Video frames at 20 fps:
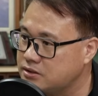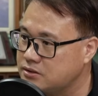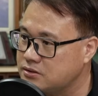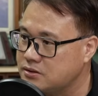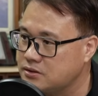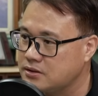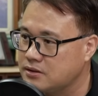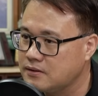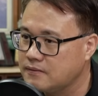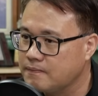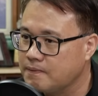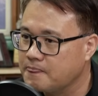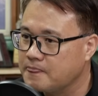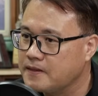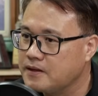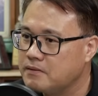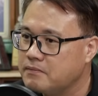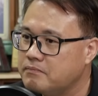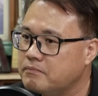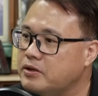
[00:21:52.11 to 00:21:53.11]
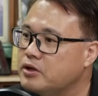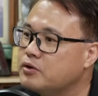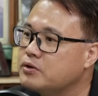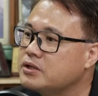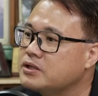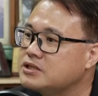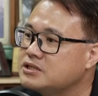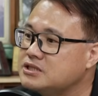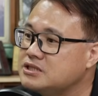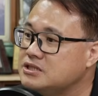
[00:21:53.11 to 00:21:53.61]
的，没有
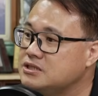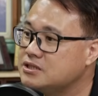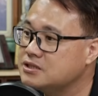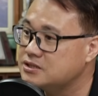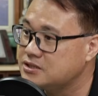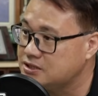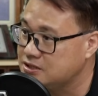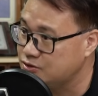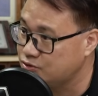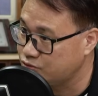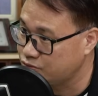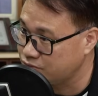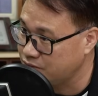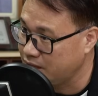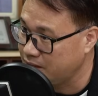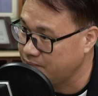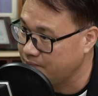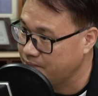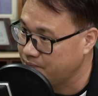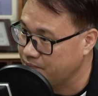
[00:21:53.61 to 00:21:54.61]
那个信任基础了。